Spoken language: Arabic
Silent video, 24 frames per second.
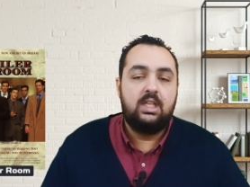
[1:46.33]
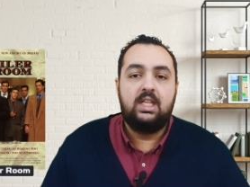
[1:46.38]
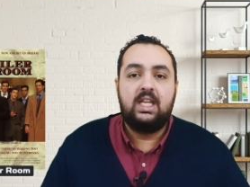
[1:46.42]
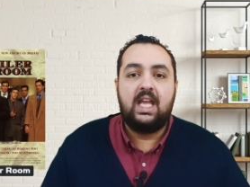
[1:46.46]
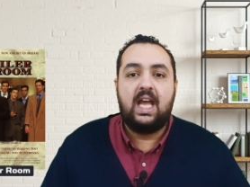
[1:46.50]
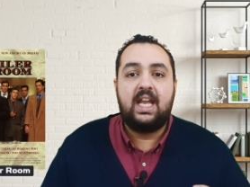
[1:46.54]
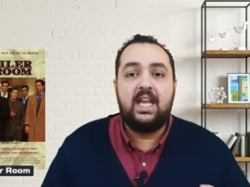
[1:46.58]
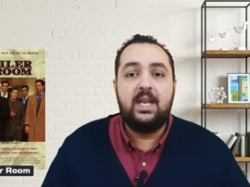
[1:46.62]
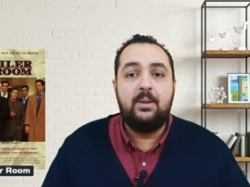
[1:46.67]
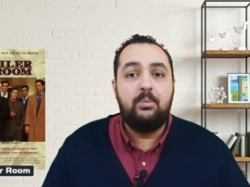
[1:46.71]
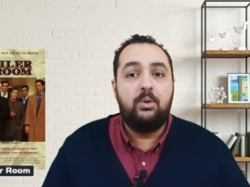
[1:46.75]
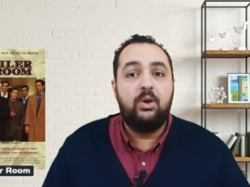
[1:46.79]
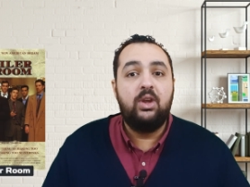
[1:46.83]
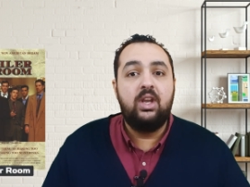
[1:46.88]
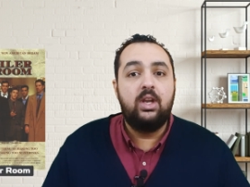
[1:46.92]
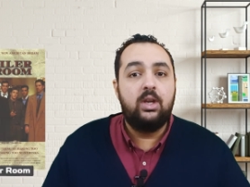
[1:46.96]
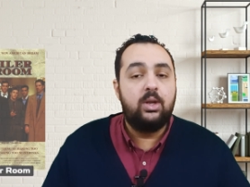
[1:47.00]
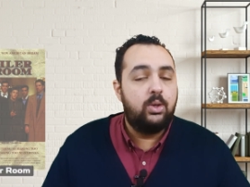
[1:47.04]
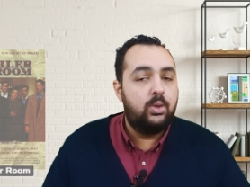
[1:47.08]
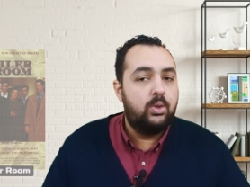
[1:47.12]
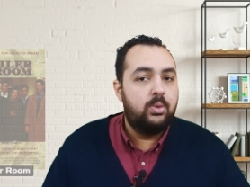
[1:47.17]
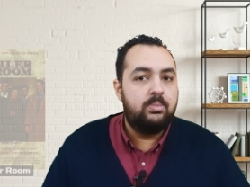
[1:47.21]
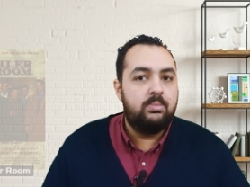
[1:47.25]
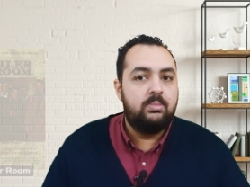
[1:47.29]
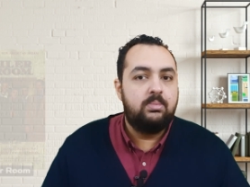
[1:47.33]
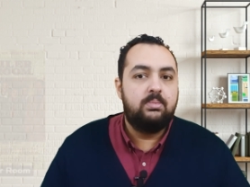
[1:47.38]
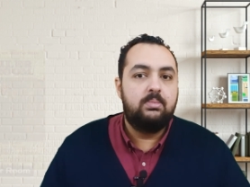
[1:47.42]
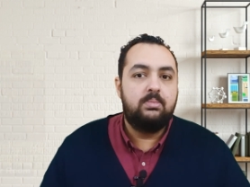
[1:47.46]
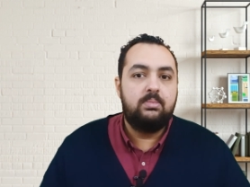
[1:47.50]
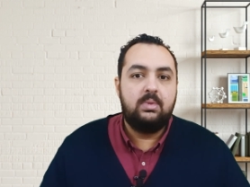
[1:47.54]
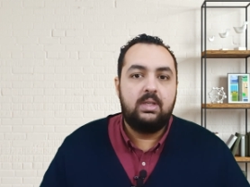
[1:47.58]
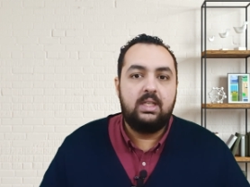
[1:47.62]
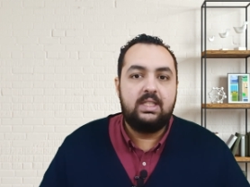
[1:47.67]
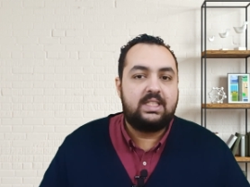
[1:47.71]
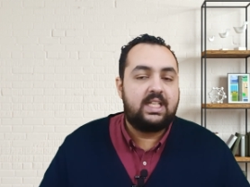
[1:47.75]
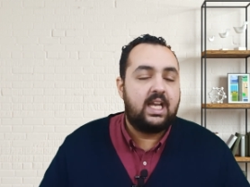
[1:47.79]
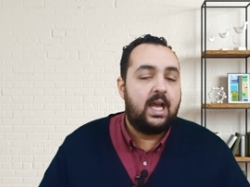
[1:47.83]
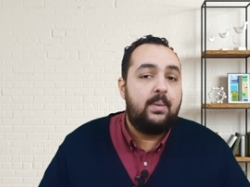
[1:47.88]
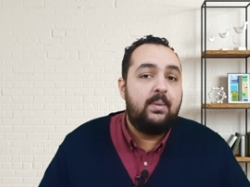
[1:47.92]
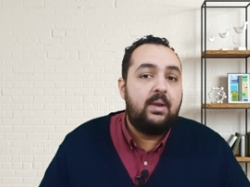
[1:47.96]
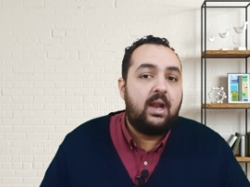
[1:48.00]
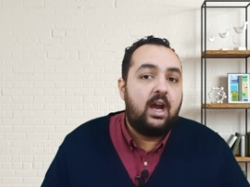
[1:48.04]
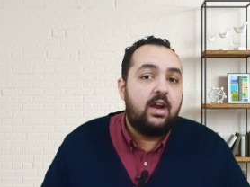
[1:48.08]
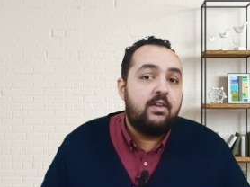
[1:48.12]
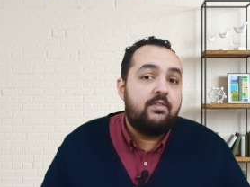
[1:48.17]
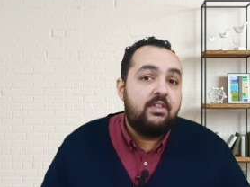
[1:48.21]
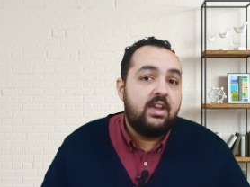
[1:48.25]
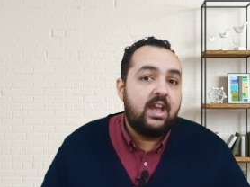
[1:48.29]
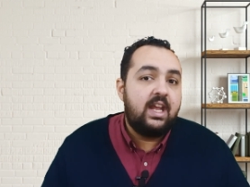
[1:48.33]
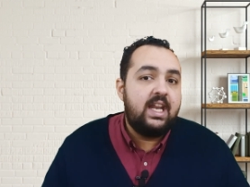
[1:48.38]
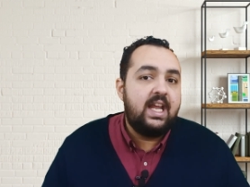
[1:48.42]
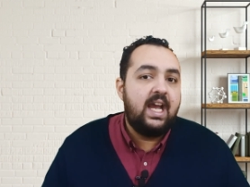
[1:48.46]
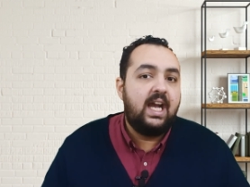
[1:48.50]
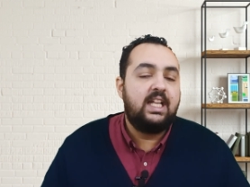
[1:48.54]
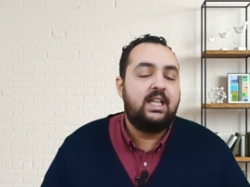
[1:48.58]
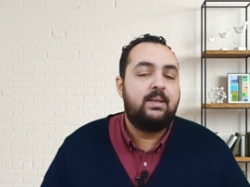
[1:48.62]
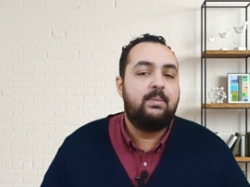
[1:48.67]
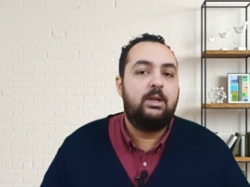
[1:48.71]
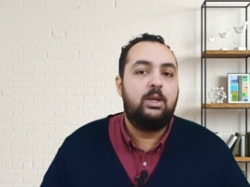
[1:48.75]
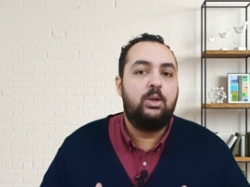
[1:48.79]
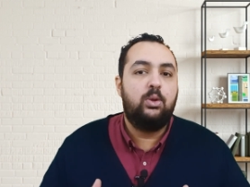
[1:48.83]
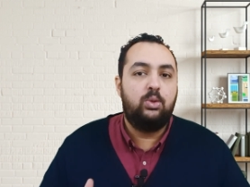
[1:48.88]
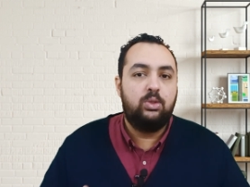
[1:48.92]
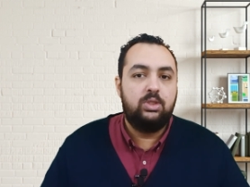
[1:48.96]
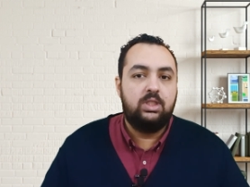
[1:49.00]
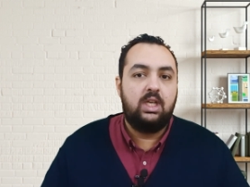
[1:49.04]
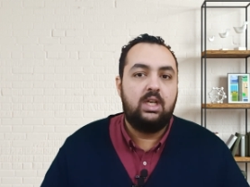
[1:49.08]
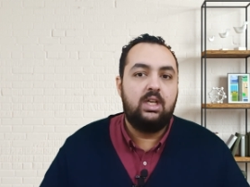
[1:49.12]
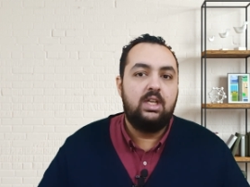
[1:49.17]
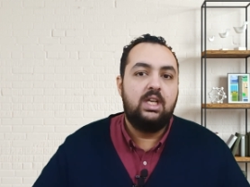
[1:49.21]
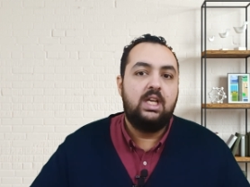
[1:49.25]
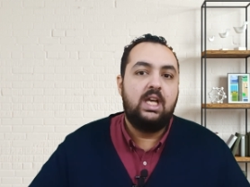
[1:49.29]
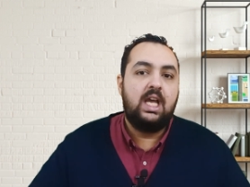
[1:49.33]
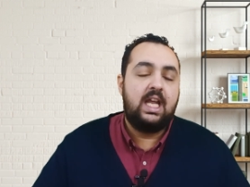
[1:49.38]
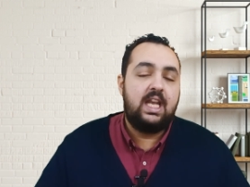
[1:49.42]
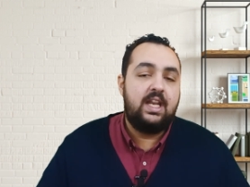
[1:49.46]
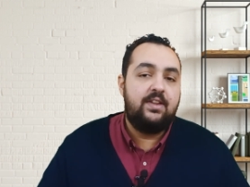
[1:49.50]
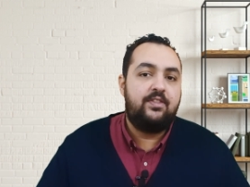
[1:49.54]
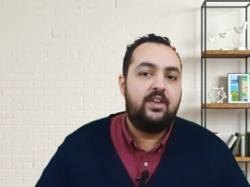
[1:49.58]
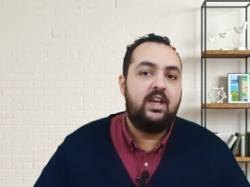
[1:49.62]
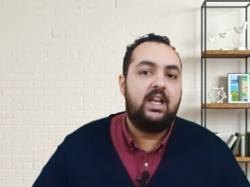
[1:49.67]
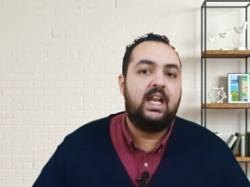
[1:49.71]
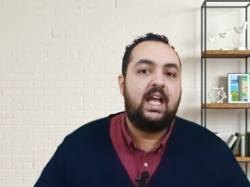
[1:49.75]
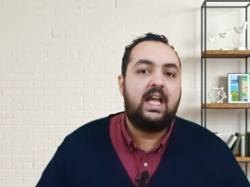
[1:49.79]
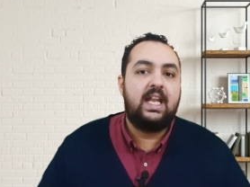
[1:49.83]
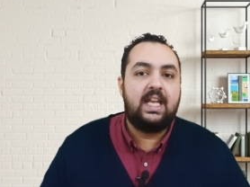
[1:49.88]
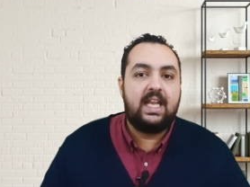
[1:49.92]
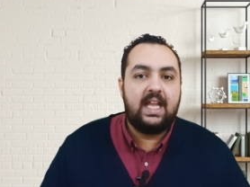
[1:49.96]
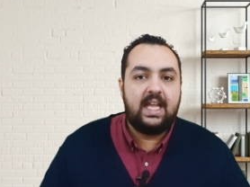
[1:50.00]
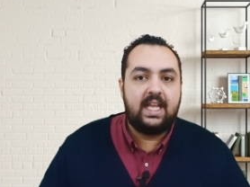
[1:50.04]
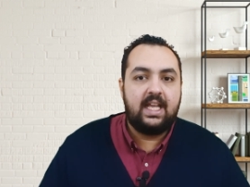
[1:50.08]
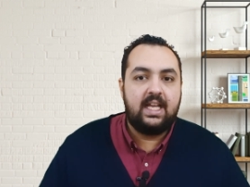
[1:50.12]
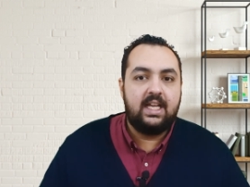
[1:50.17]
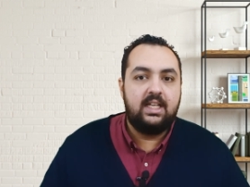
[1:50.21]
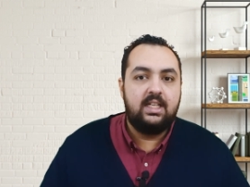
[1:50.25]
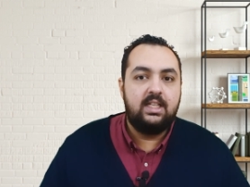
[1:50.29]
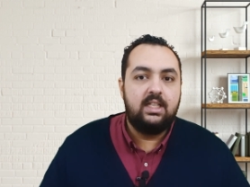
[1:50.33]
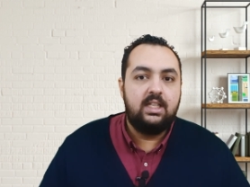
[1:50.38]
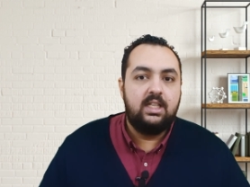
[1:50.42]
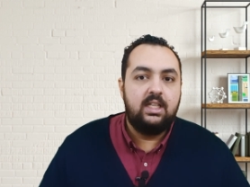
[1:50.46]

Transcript: يعني ايه بويلر روم الترجمه الحرفيه ليها هتبقى الاوضه اللي فيها الغليه